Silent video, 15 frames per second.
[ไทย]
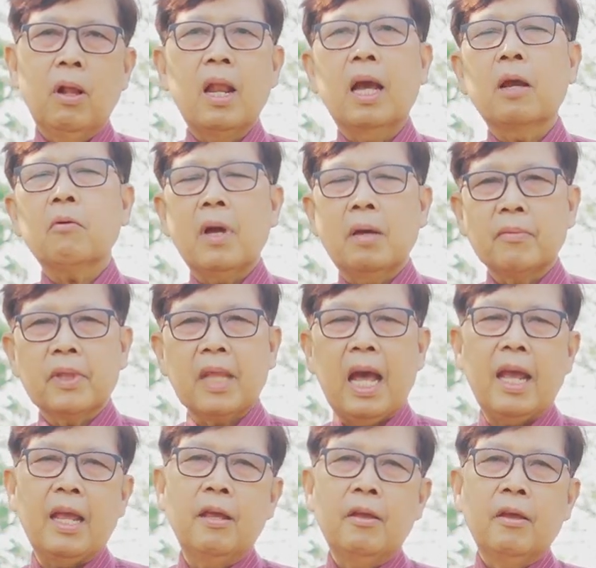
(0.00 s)
หลังความ
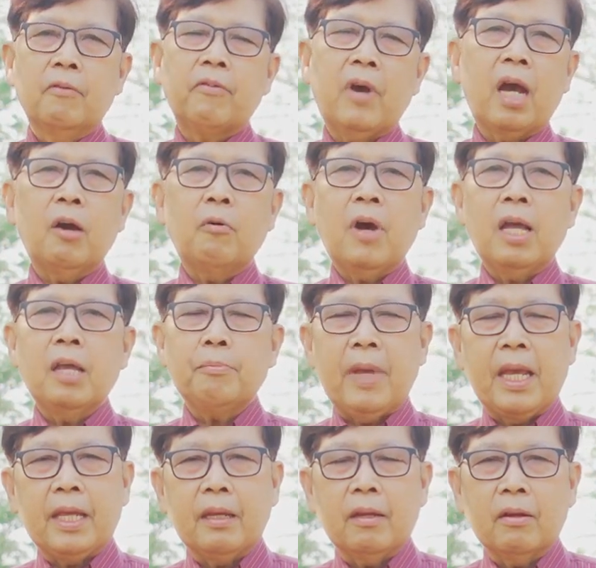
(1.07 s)
ตายฝากเอาไว้
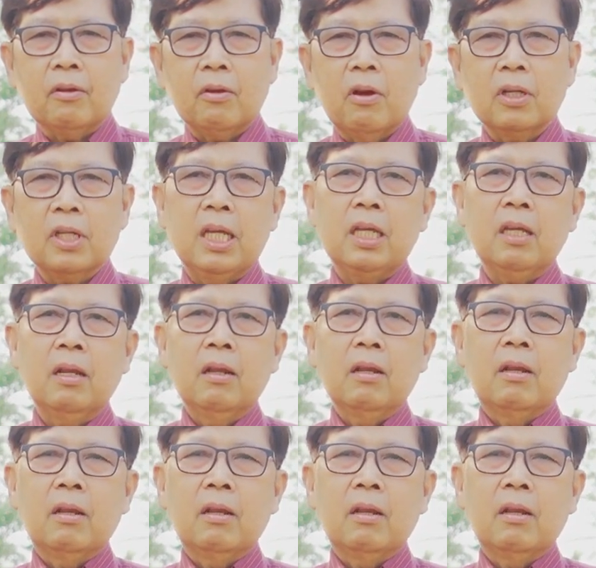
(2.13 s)
เป็นข้อคิด